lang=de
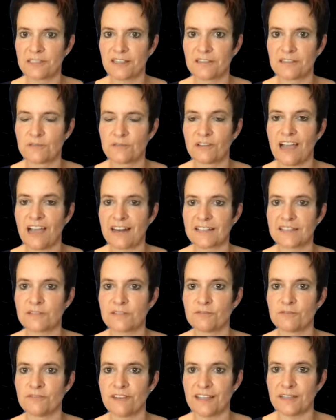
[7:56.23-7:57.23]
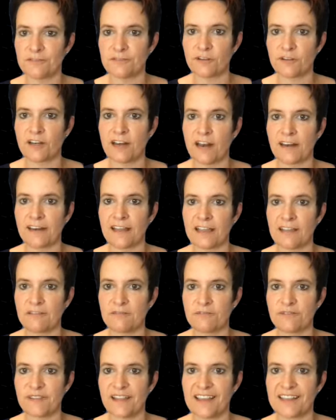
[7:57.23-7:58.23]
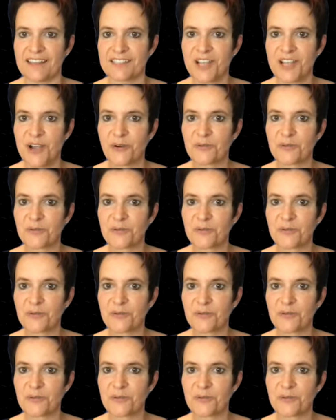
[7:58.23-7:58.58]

also gar nicht so weit voneinander entfernt.